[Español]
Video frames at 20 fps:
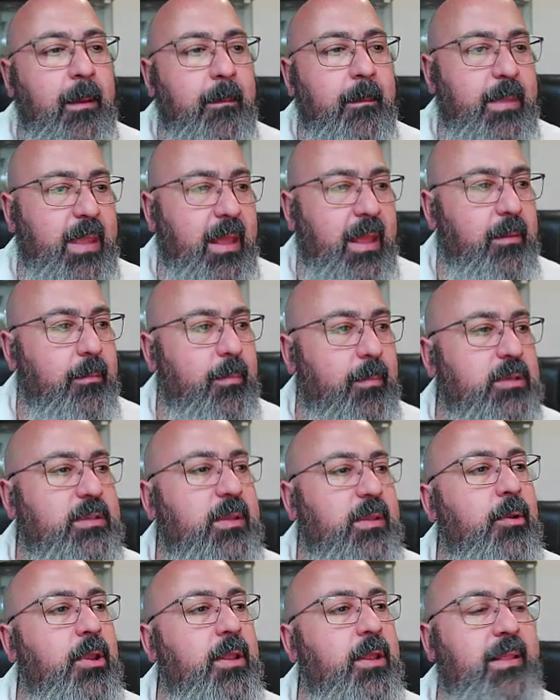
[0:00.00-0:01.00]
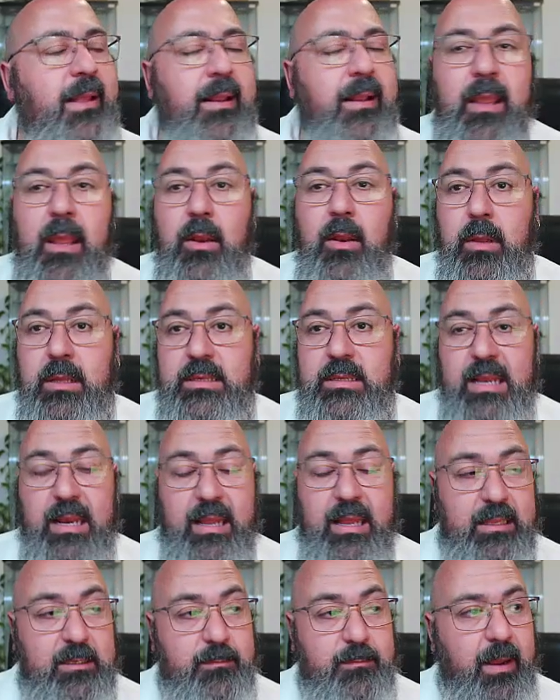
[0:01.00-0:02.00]
Bien, pero este proyectil quiero que
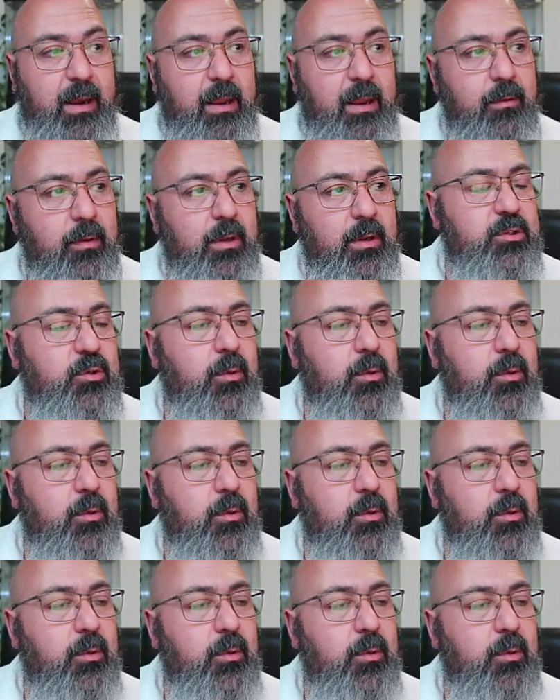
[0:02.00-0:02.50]
salga disparado, que